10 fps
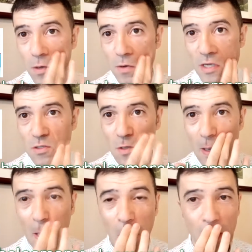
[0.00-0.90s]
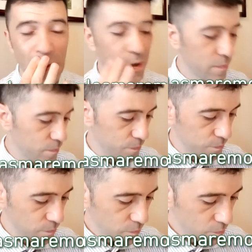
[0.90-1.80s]
Entonces, ¿por qué es tan
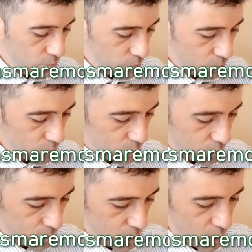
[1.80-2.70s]
importante que no se seque?